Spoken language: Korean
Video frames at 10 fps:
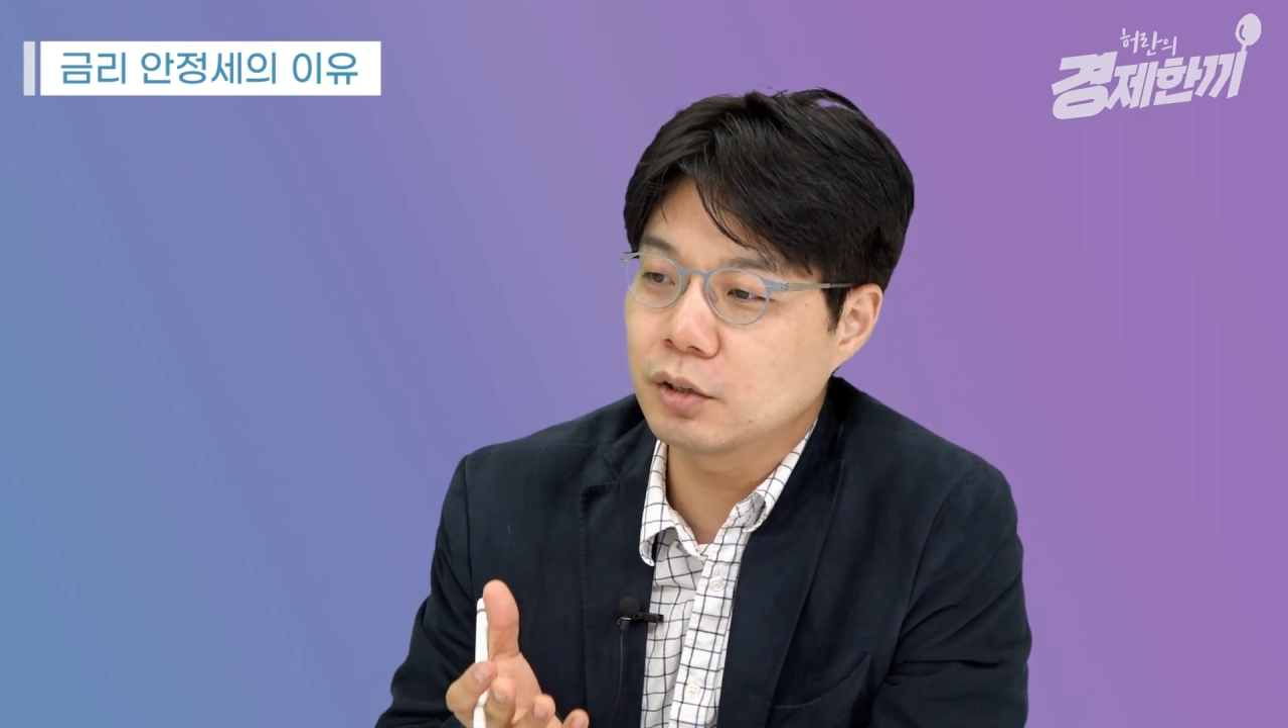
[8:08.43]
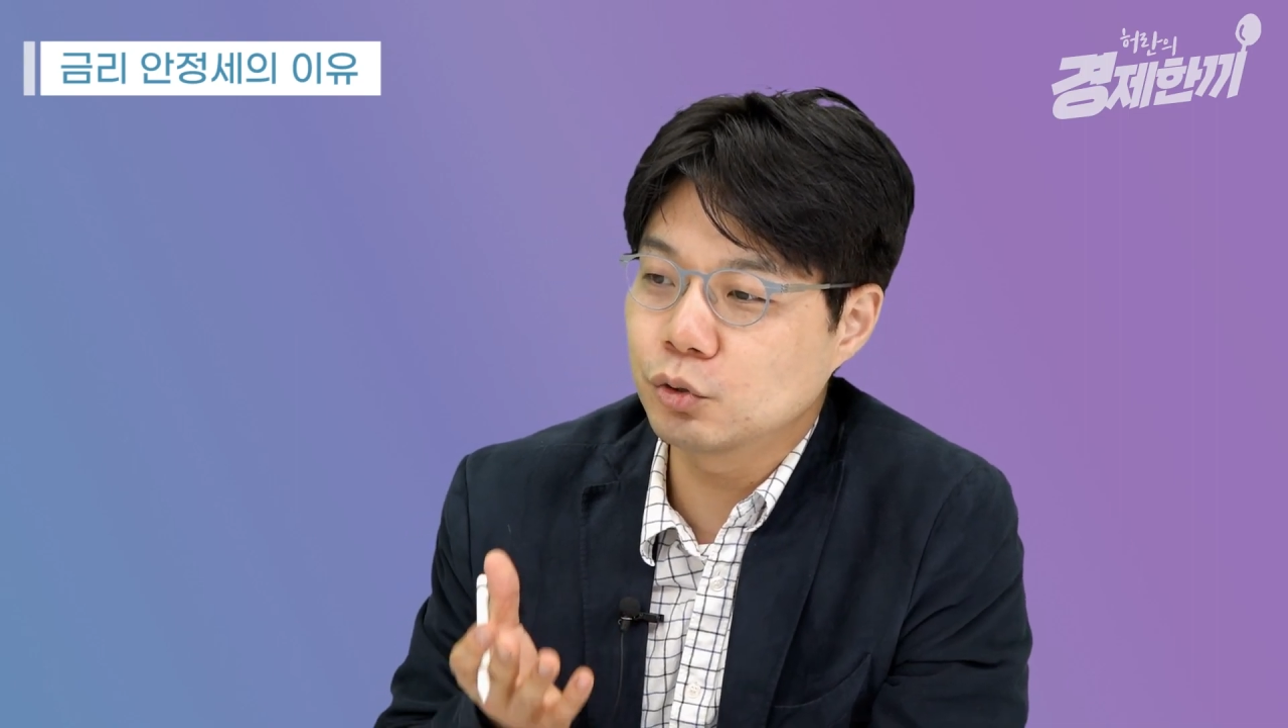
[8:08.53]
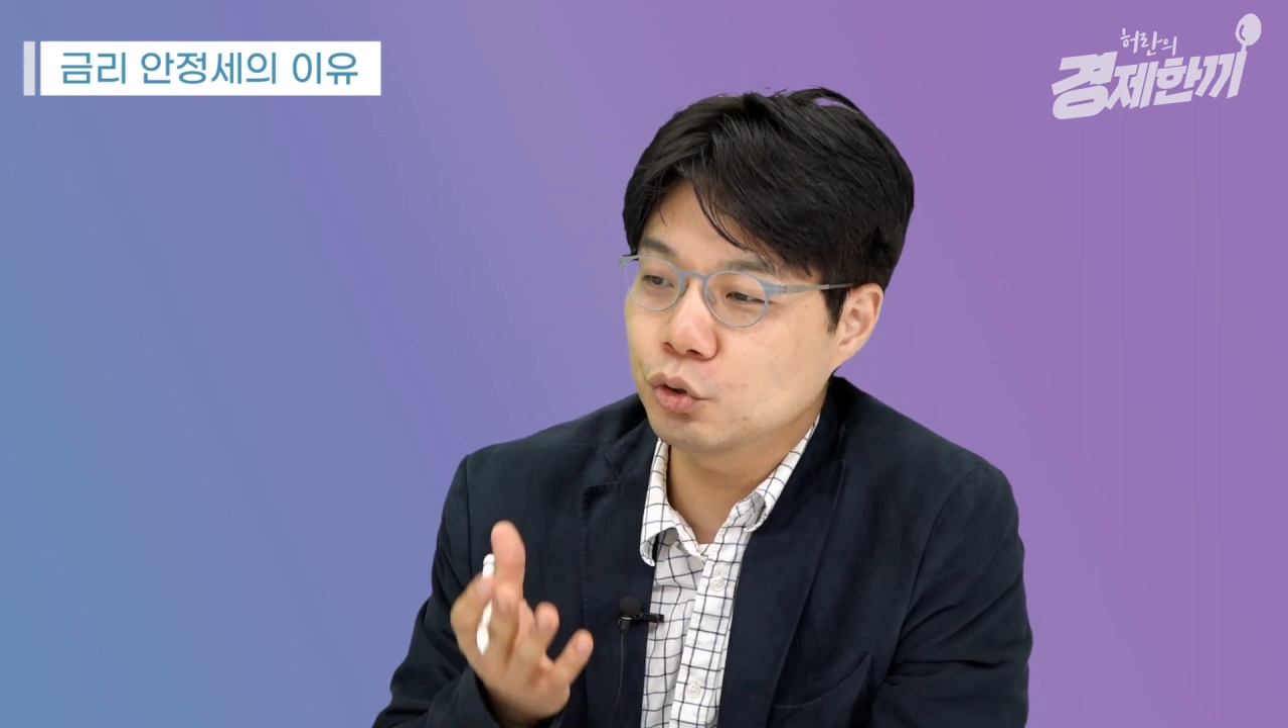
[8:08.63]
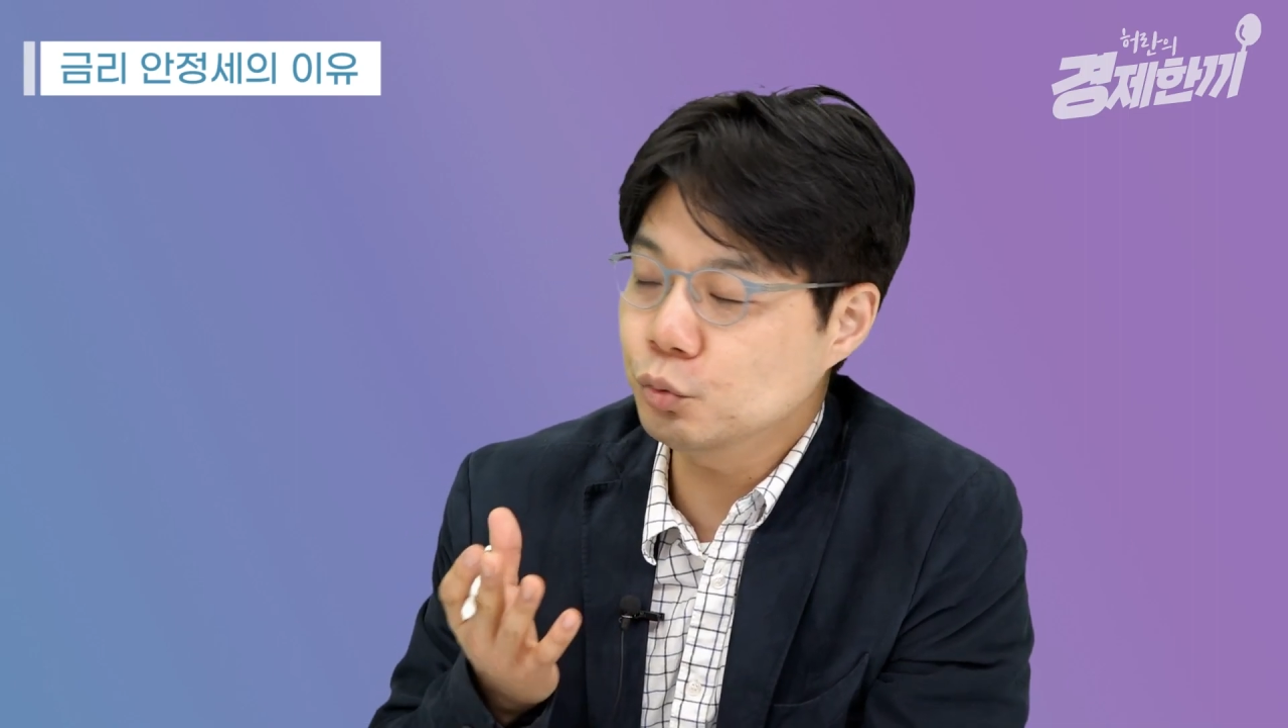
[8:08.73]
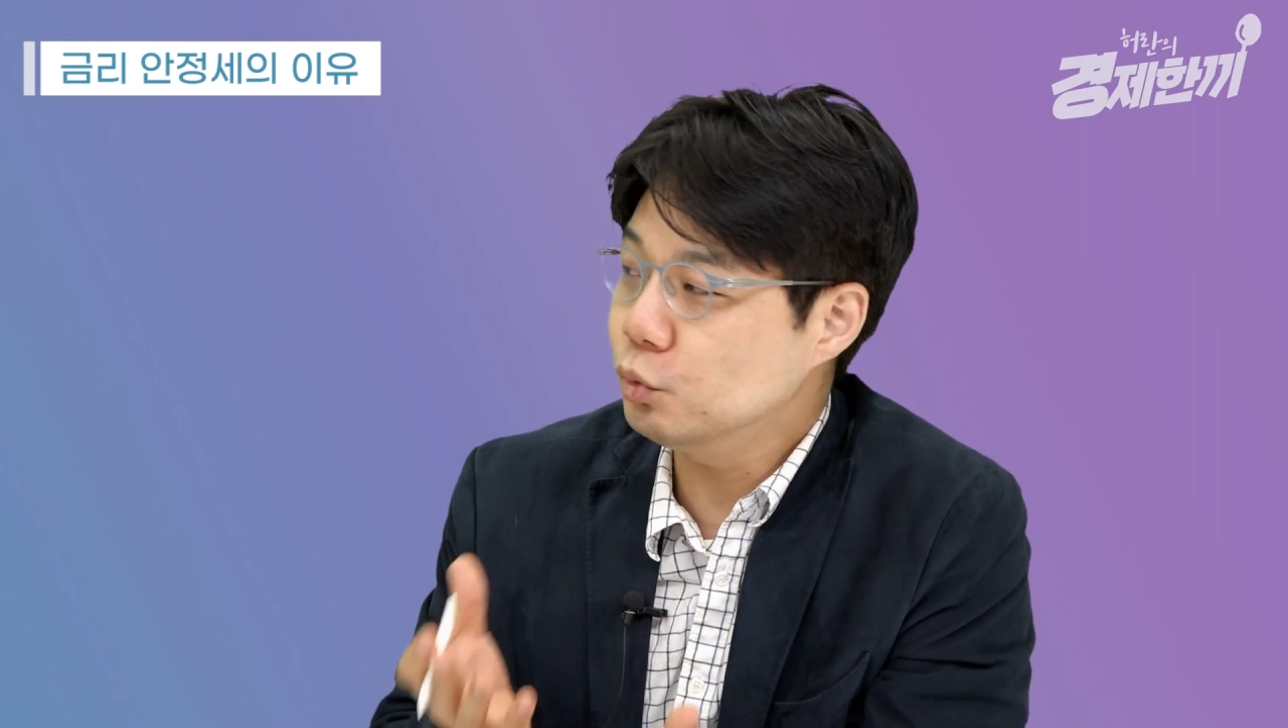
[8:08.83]

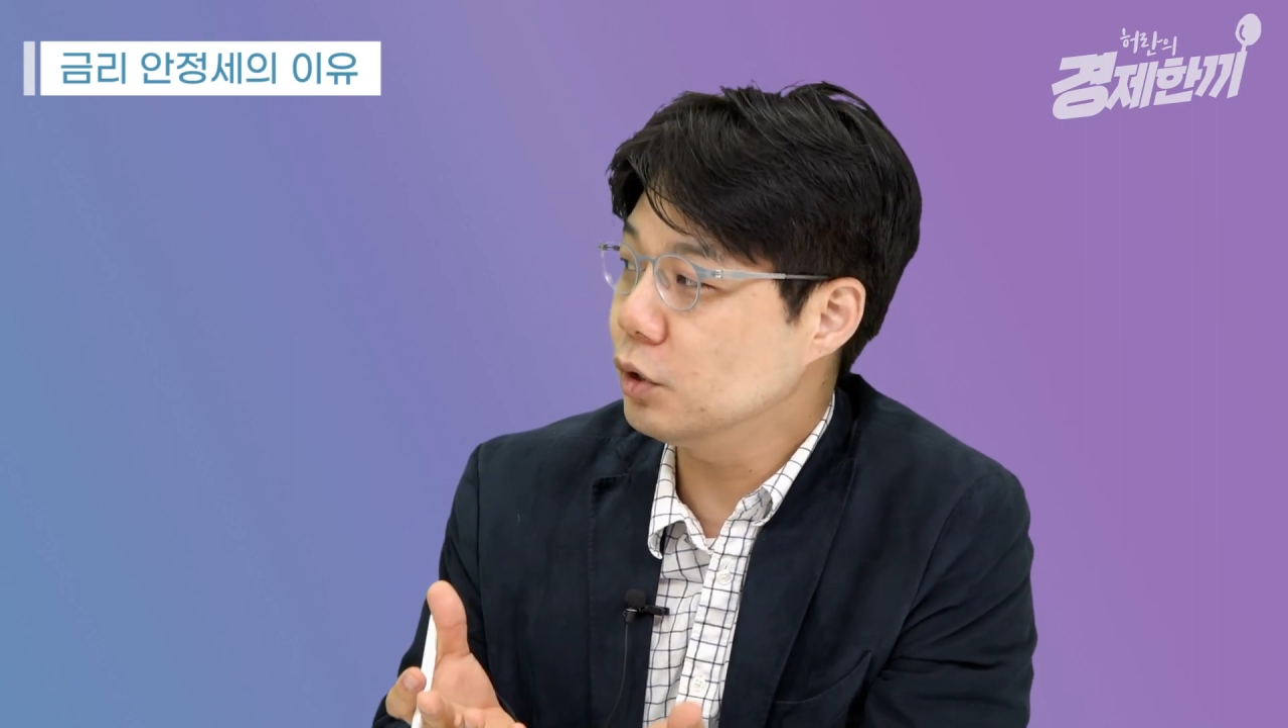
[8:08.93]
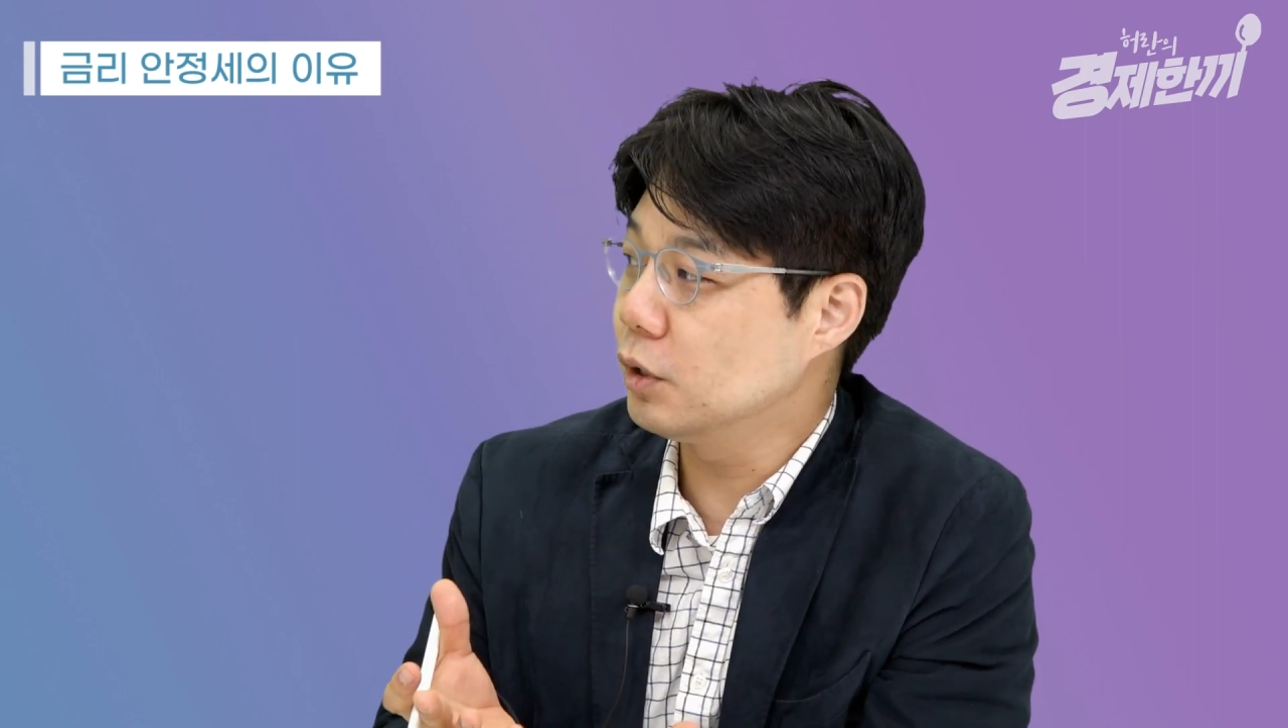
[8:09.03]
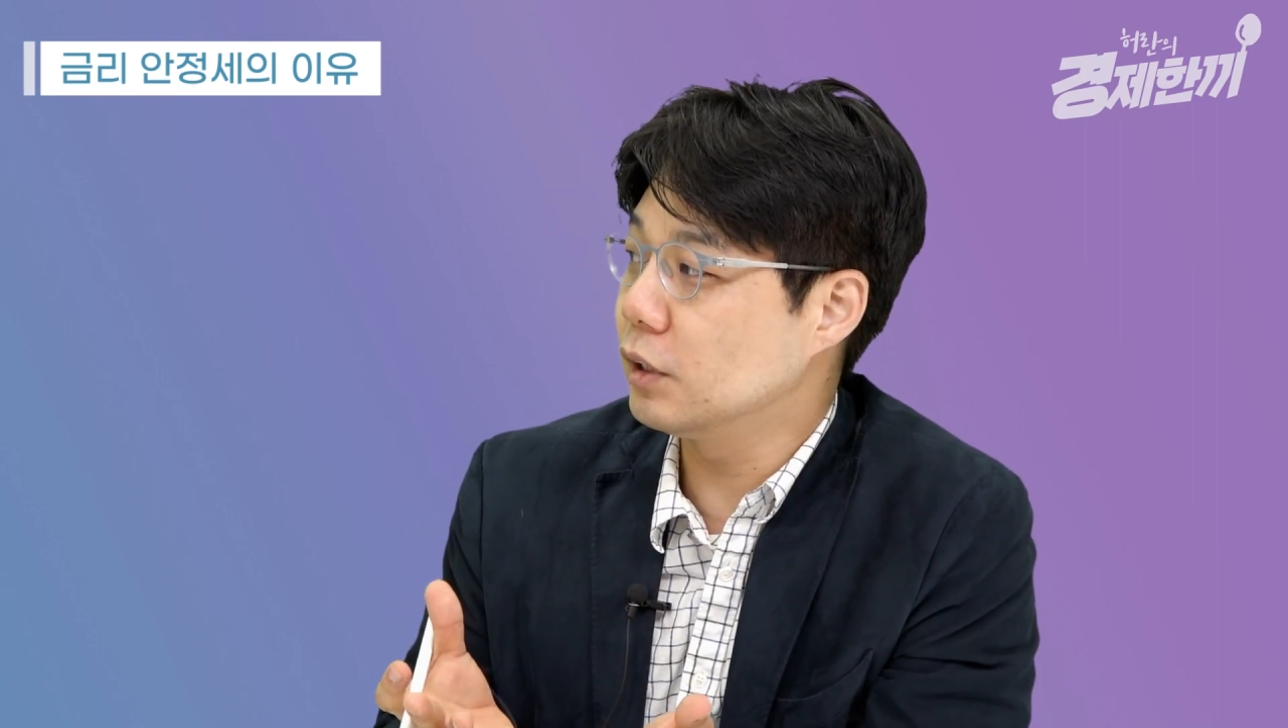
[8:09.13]
건 충분히